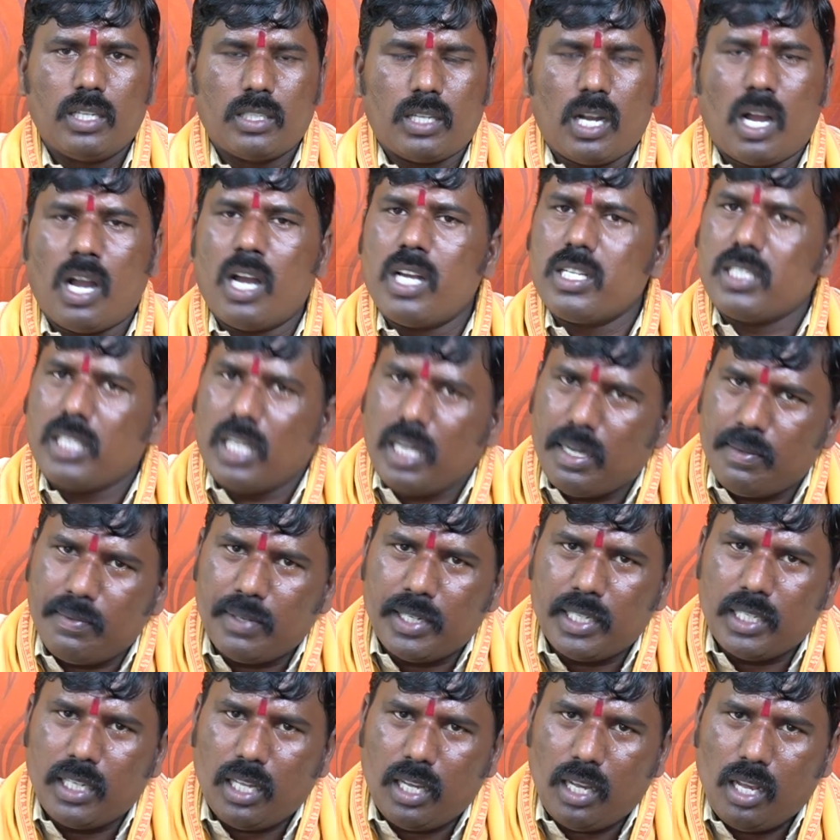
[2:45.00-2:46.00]
గంగా స్థలం
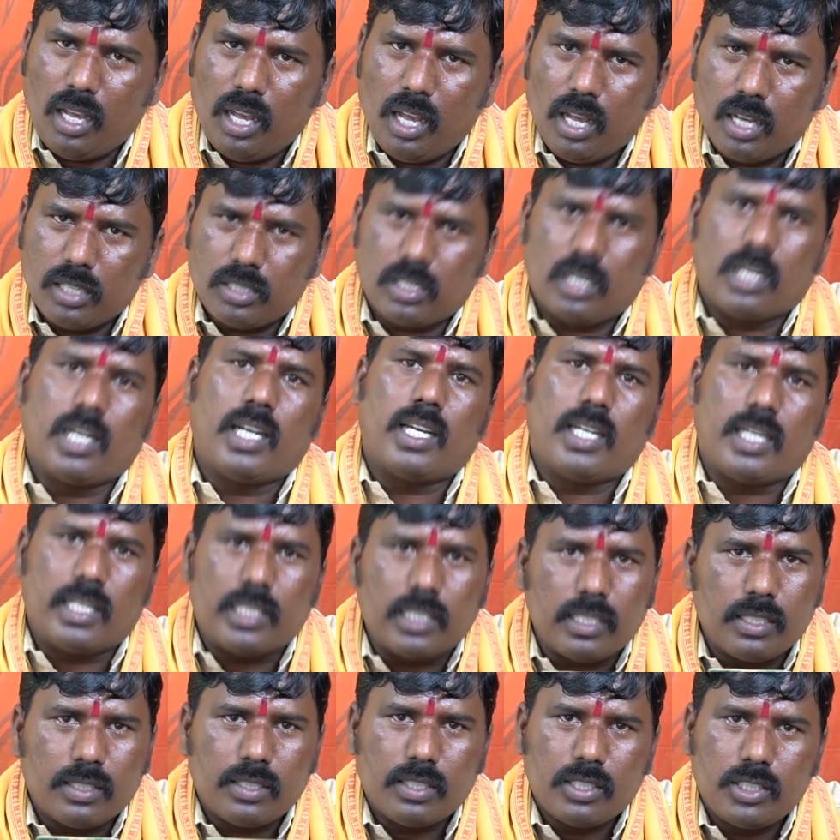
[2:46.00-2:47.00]
అంటే గంగా
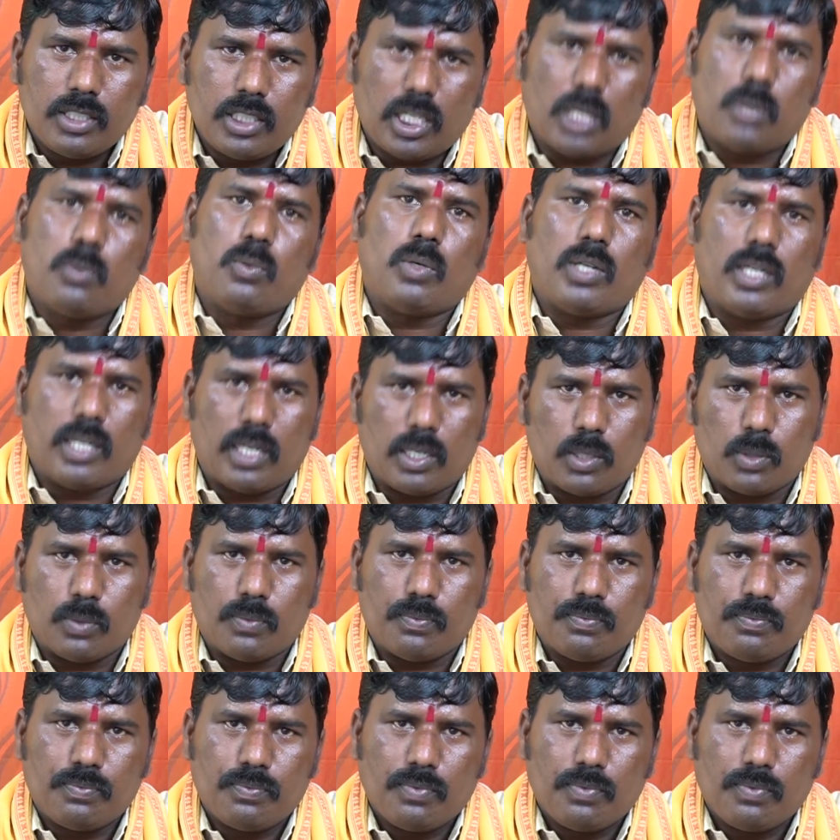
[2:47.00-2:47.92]
నది చెరువు అన్నట్టు